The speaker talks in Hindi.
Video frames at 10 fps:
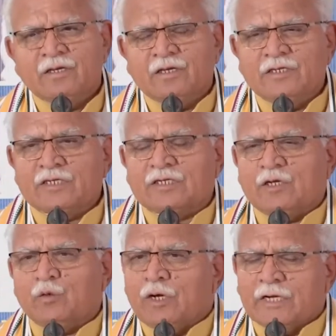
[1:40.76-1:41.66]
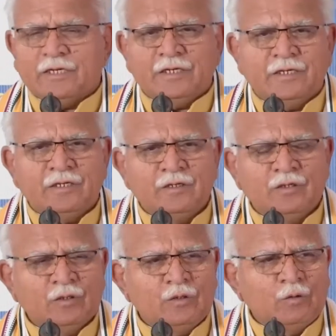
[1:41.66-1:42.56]
कि जिसका जो हक है
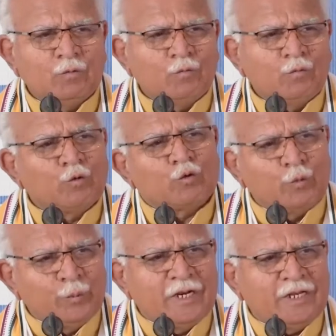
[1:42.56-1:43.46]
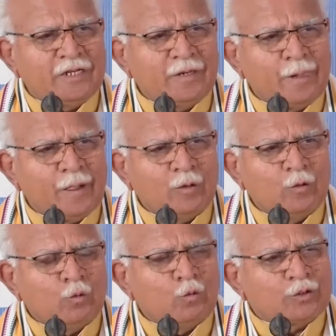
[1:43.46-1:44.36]
वो उसको मिले
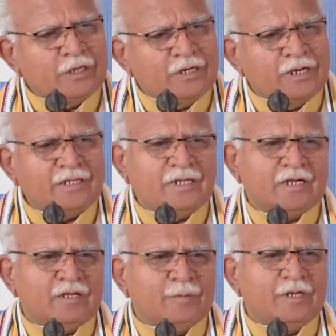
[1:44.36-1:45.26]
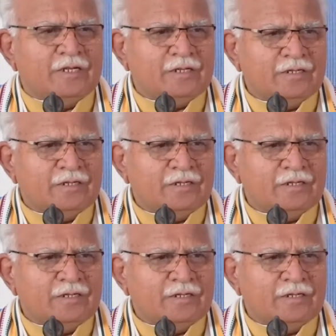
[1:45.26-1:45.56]
उसके घर जाके मिले